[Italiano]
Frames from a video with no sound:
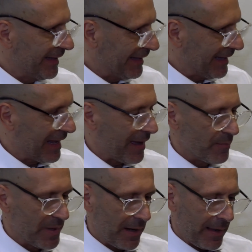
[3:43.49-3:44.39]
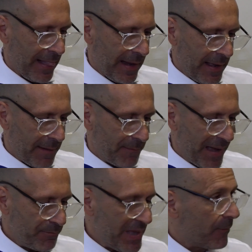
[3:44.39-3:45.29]
in Calabria, ma
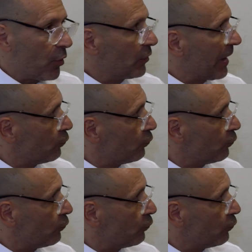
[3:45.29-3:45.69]
abbiamo una